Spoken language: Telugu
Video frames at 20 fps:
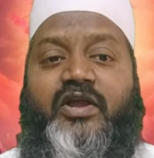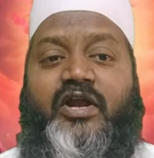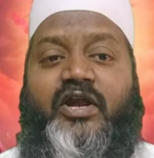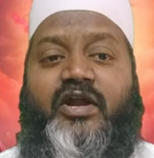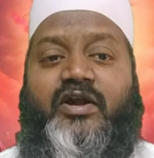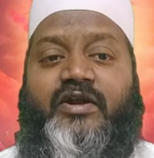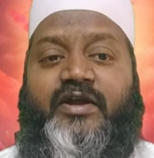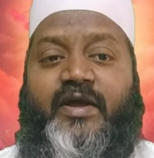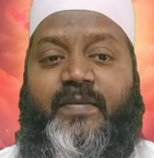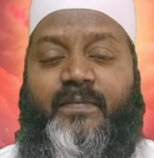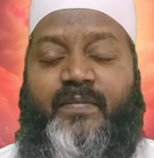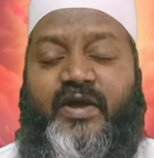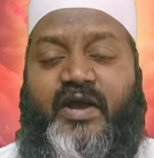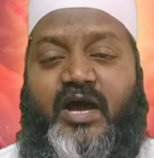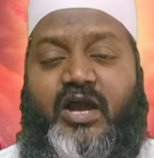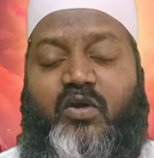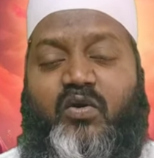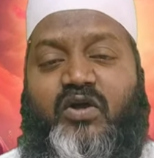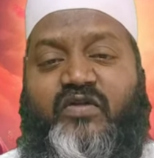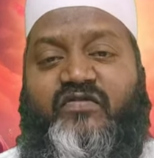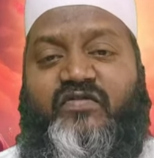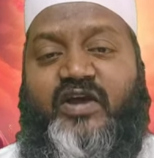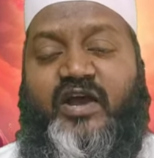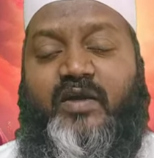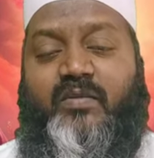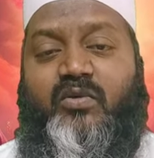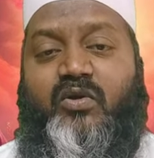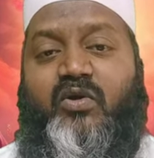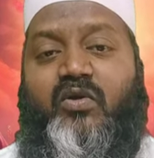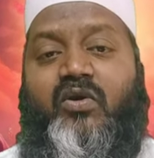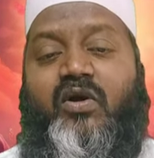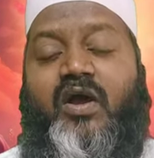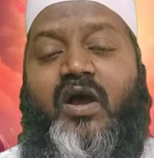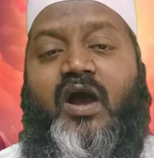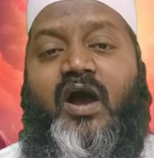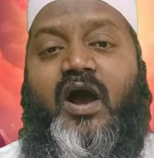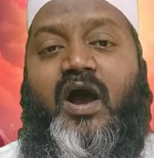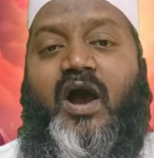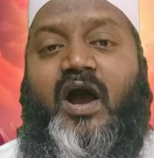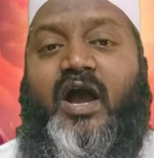ఏ డెబ్బై ఆరవ అధ్యాయంలో
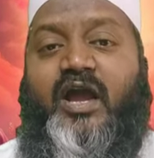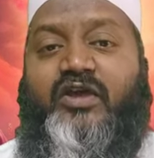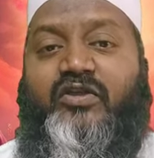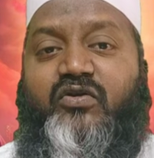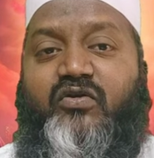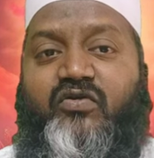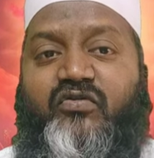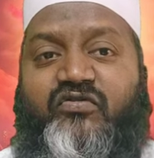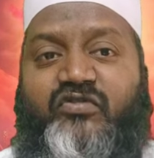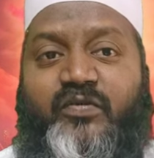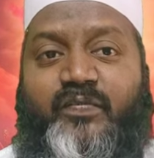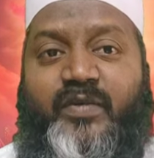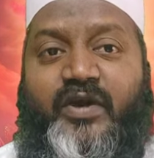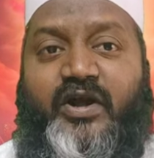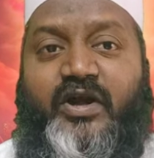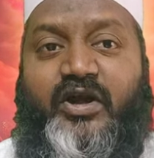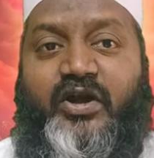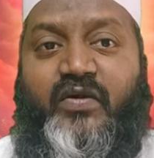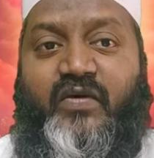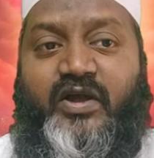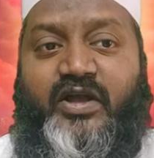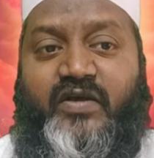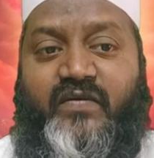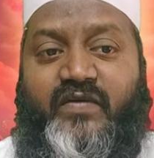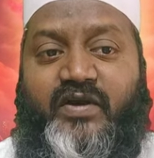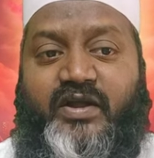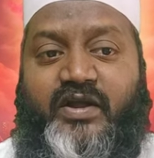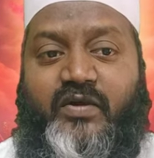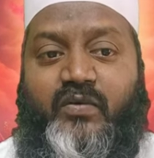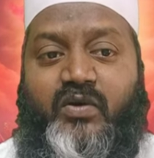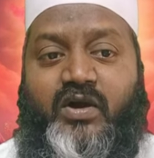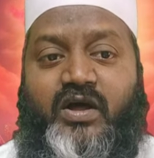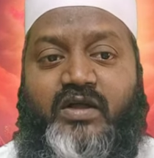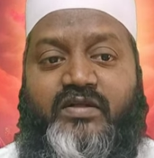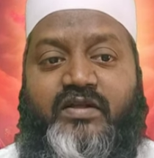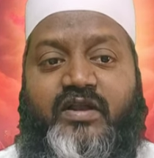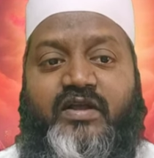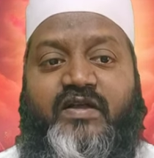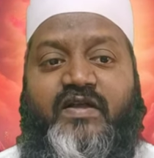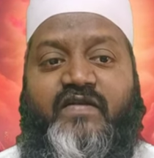ఐదు నుంచి పన్నెండవ వాక్యం వరకు కూడా
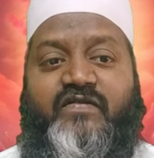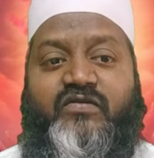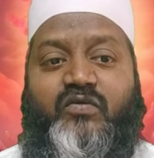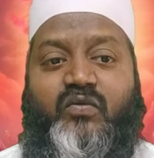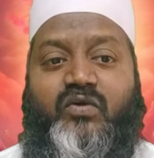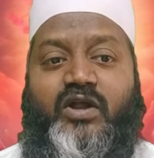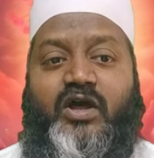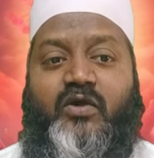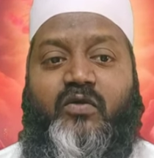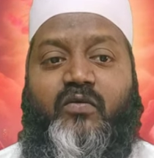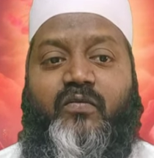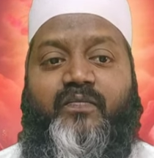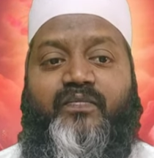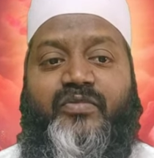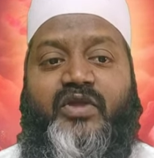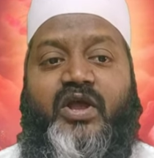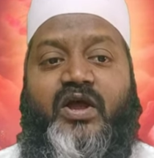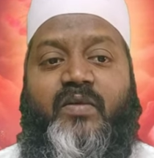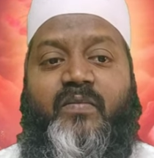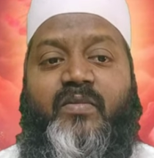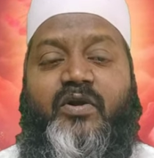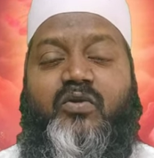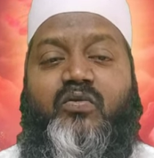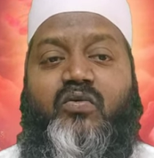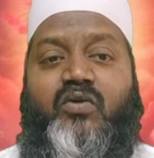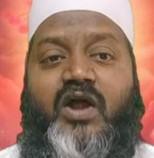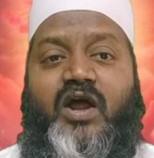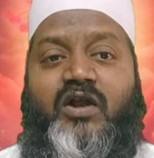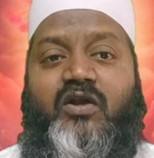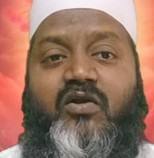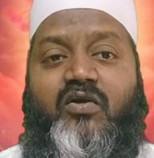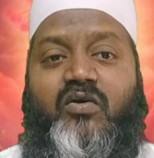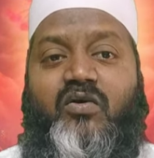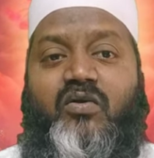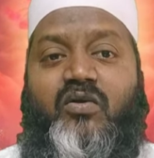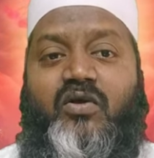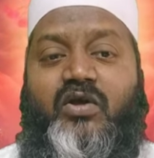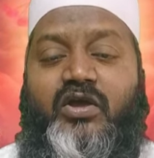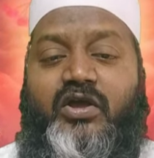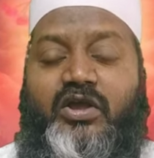తెలియజేస్తూ ఉన్నారు మరి కురాన్లో
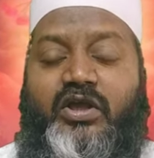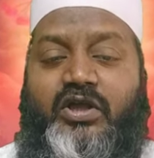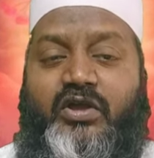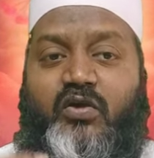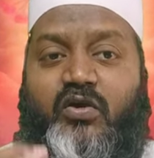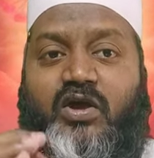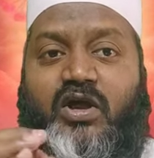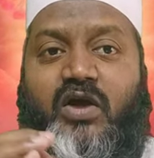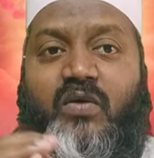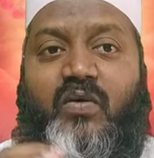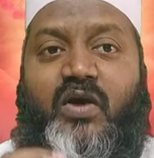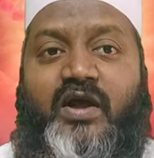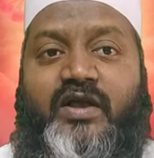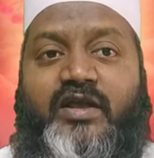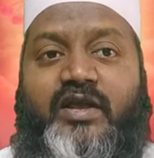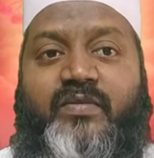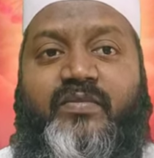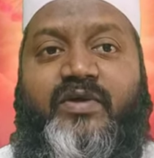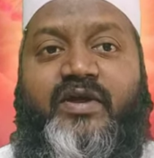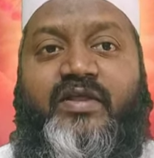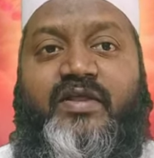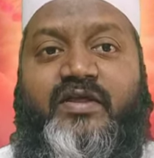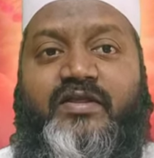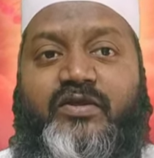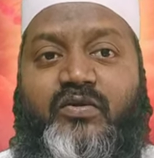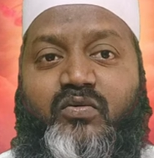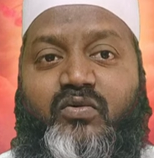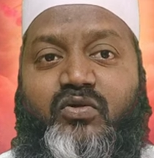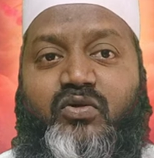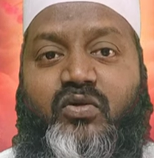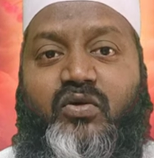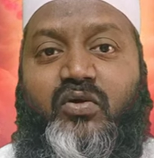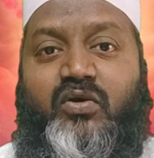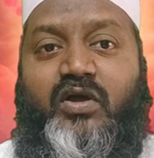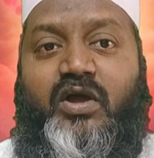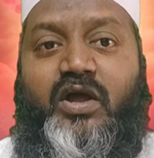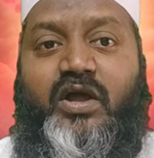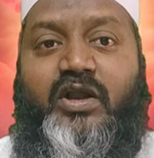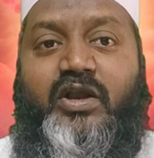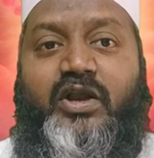ఈ యొక్క వాక్యం ఏదైతే ఉందో
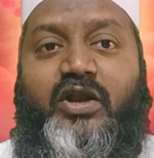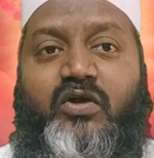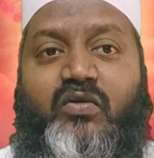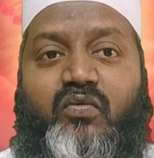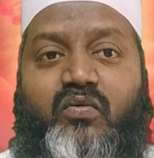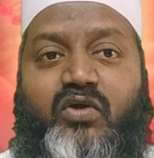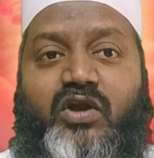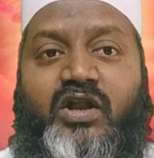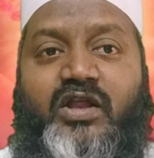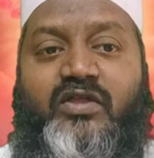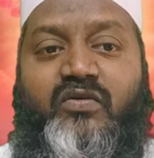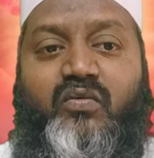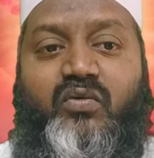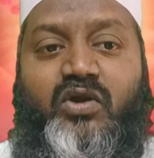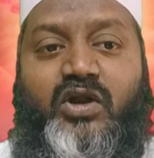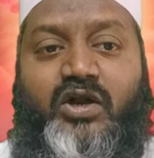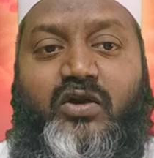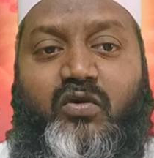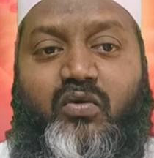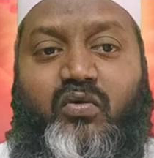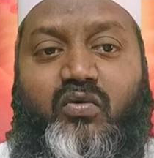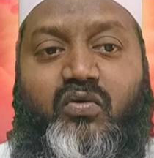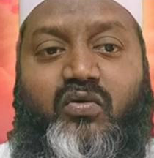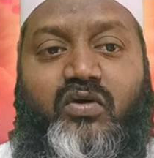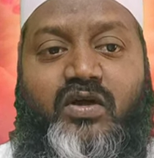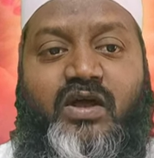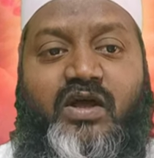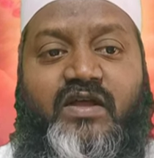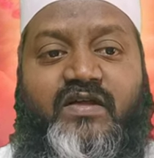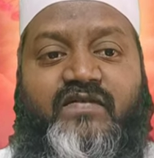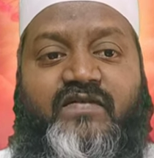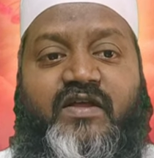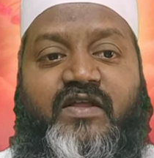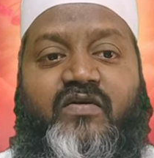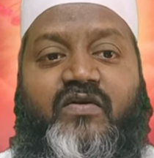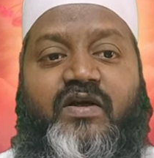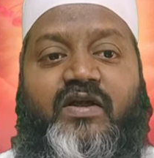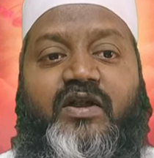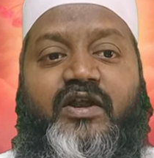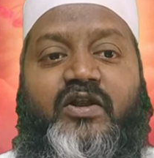నేను ఉన్నది ఉన్నట్లు
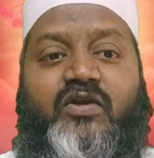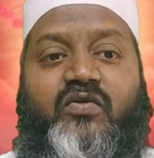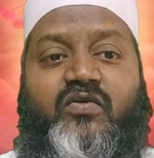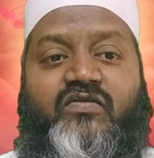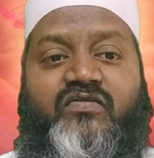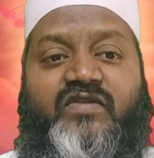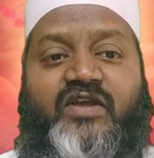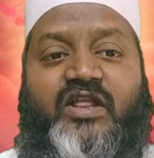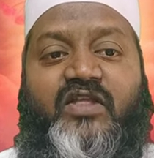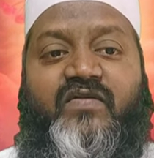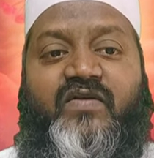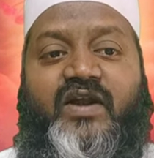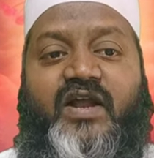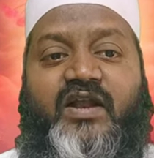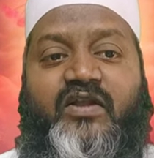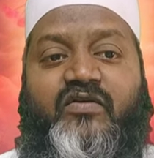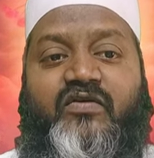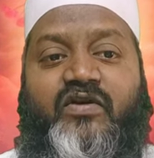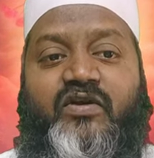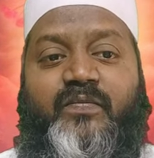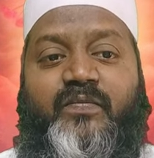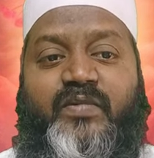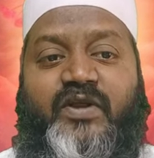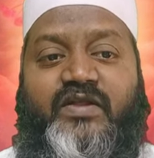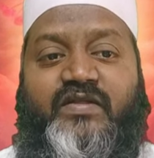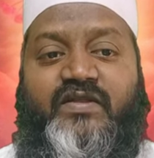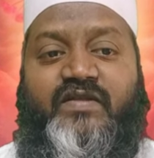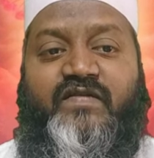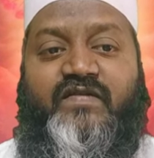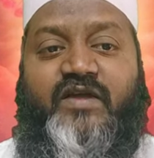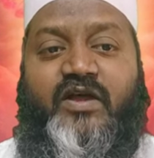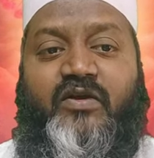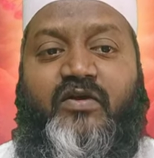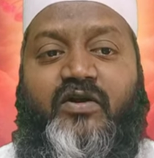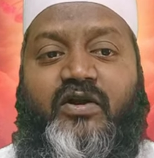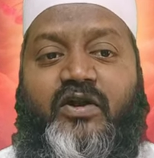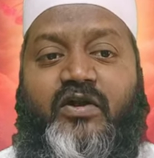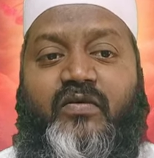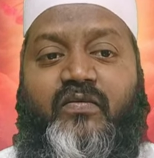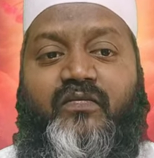చదవ నేను చదవడానికి ప్రయత్నిస్తాను
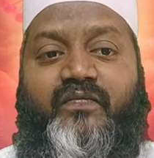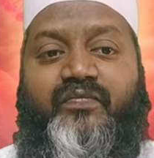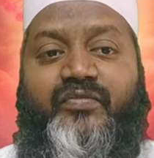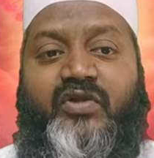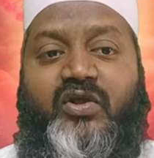నేను